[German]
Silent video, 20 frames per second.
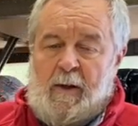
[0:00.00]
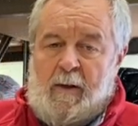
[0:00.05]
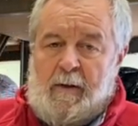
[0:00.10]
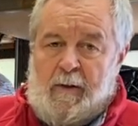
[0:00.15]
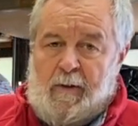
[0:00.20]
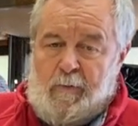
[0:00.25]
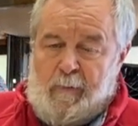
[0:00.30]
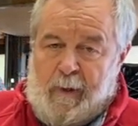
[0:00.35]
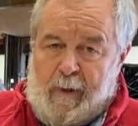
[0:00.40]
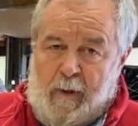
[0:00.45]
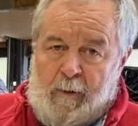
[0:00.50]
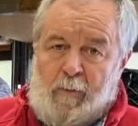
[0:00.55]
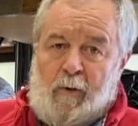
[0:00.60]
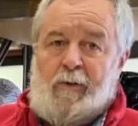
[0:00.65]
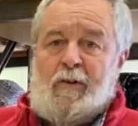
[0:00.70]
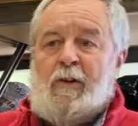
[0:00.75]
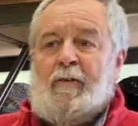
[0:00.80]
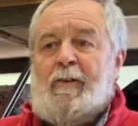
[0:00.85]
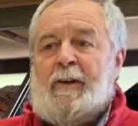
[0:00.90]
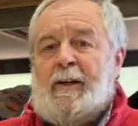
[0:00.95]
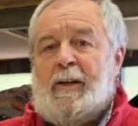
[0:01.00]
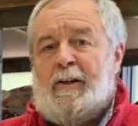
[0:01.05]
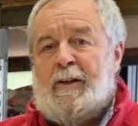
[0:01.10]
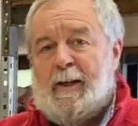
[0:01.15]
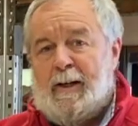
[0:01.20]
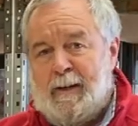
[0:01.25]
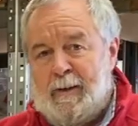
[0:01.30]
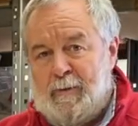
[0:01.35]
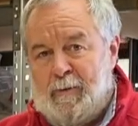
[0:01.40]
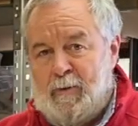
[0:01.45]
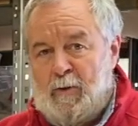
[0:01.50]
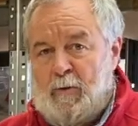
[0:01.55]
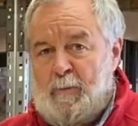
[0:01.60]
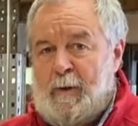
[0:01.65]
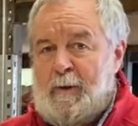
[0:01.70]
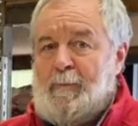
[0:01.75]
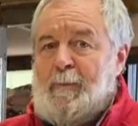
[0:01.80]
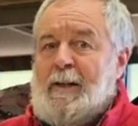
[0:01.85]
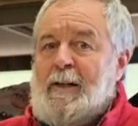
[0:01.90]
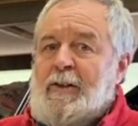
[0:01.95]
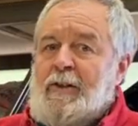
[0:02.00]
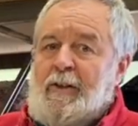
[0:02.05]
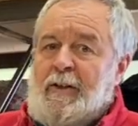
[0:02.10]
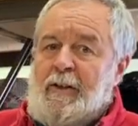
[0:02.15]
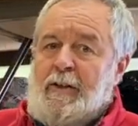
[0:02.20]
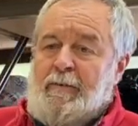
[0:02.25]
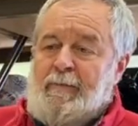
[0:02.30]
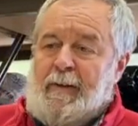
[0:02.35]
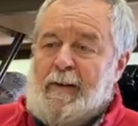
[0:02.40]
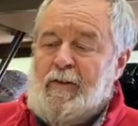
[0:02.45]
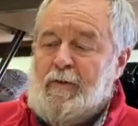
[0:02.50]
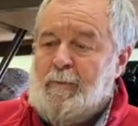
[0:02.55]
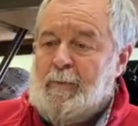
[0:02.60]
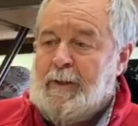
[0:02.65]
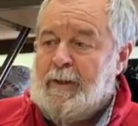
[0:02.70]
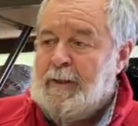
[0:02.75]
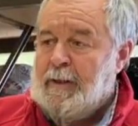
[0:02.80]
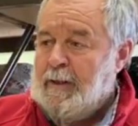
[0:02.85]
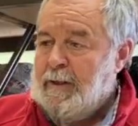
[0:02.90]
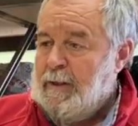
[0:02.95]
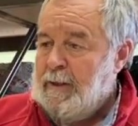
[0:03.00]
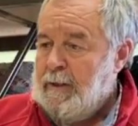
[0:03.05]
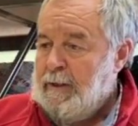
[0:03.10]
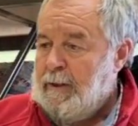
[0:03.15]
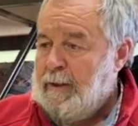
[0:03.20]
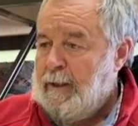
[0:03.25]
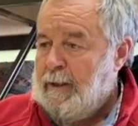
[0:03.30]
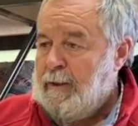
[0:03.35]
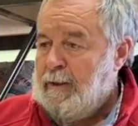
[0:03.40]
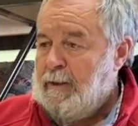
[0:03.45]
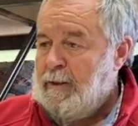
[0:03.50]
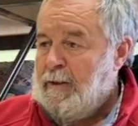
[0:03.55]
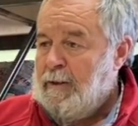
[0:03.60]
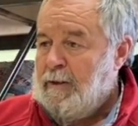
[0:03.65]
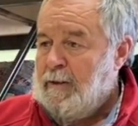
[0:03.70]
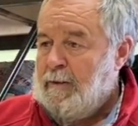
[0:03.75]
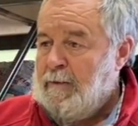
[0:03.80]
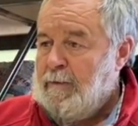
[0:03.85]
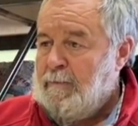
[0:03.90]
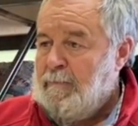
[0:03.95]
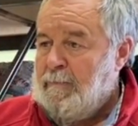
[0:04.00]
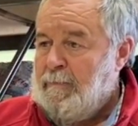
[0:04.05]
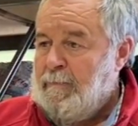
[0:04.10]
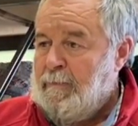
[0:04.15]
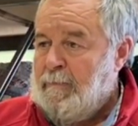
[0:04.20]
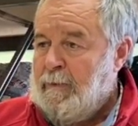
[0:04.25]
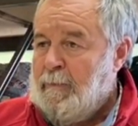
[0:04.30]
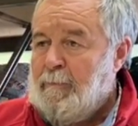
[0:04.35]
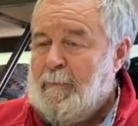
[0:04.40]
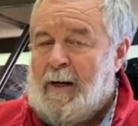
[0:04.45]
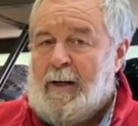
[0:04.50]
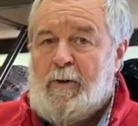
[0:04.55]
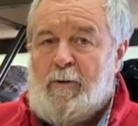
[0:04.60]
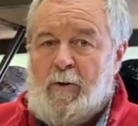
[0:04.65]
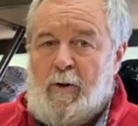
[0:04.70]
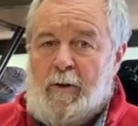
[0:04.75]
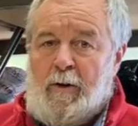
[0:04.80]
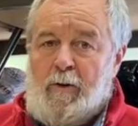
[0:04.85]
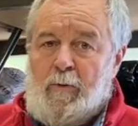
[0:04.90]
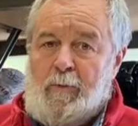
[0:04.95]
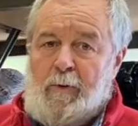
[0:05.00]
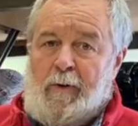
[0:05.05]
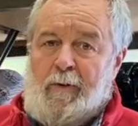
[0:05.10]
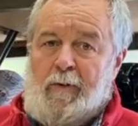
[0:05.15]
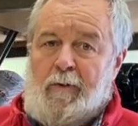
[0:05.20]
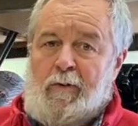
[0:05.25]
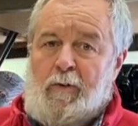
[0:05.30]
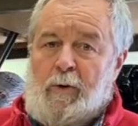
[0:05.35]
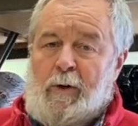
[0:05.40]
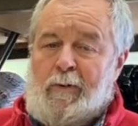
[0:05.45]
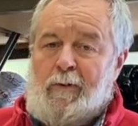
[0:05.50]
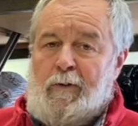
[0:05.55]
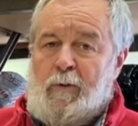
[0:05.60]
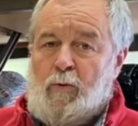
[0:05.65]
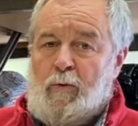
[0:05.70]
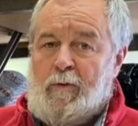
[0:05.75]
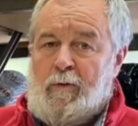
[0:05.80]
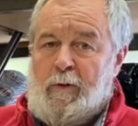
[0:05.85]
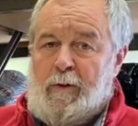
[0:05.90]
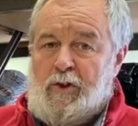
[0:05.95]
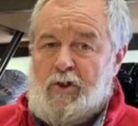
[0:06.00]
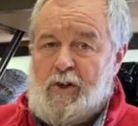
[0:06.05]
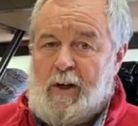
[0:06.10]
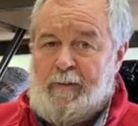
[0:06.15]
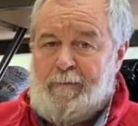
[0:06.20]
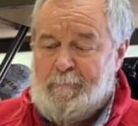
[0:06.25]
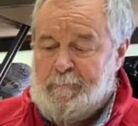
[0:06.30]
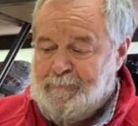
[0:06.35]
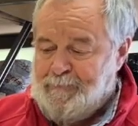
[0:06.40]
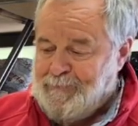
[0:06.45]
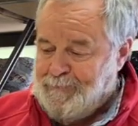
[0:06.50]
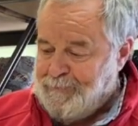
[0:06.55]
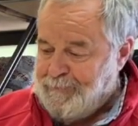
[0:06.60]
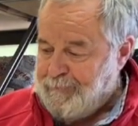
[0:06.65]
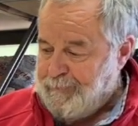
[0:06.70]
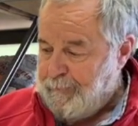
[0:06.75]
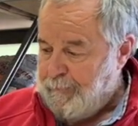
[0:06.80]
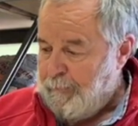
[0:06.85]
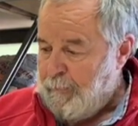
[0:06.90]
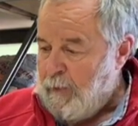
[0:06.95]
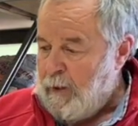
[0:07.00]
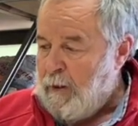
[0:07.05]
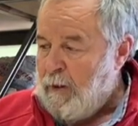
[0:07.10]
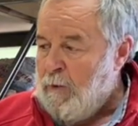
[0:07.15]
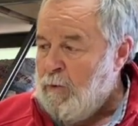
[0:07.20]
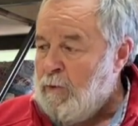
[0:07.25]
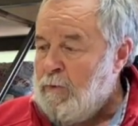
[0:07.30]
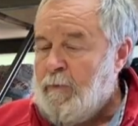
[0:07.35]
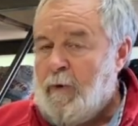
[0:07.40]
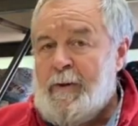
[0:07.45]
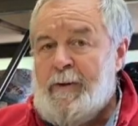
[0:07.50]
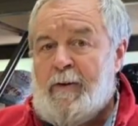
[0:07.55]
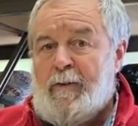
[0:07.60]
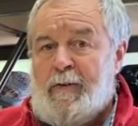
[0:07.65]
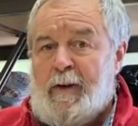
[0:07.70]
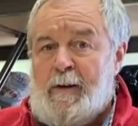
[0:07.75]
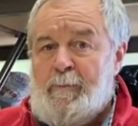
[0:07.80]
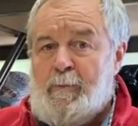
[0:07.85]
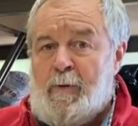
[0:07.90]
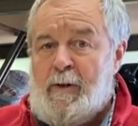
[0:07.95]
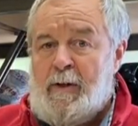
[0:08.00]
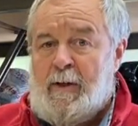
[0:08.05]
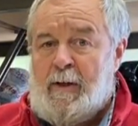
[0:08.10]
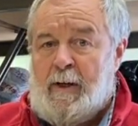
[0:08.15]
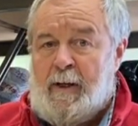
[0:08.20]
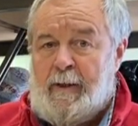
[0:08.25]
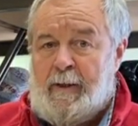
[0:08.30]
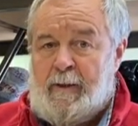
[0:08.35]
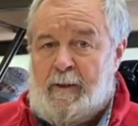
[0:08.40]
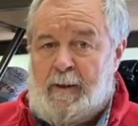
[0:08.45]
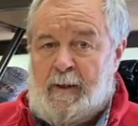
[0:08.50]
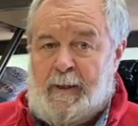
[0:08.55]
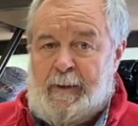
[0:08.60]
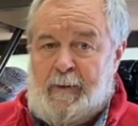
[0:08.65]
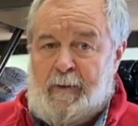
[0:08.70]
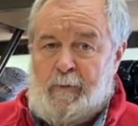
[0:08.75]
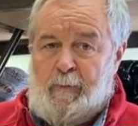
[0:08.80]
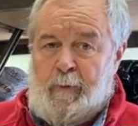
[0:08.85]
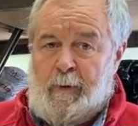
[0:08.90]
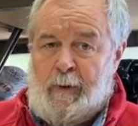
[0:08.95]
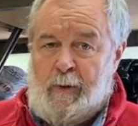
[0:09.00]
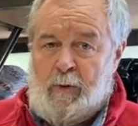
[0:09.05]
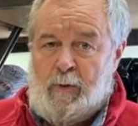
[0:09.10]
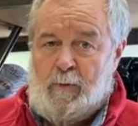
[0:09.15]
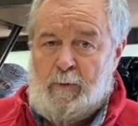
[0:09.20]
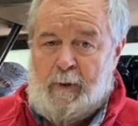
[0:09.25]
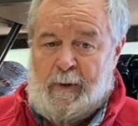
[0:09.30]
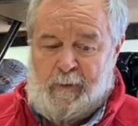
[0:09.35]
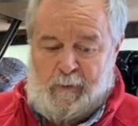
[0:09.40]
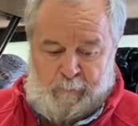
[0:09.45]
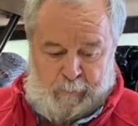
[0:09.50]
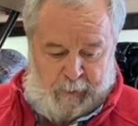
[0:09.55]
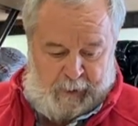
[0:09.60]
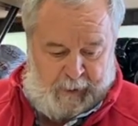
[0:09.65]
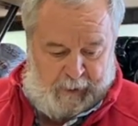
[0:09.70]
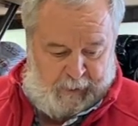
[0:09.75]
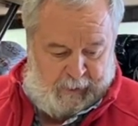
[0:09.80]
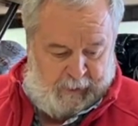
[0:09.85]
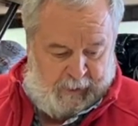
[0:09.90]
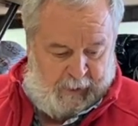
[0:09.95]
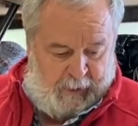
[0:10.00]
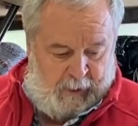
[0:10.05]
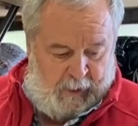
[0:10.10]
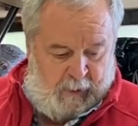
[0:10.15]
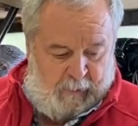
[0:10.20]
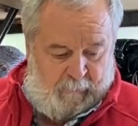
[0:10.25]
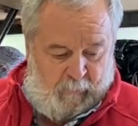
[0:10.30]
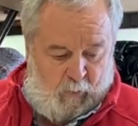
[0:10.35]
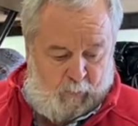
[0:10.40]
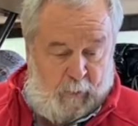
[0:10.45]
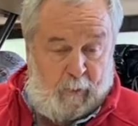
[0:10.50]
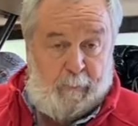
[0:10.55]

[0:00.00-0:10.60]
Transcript: Deswegen haben wir uns ein wenig Gedanken darüber gemacht, was wir denn äh, machen können, um diese Situation zu entschärfen. Und wollen deshalb mal ein kleines Video jetzt bringen, wo wir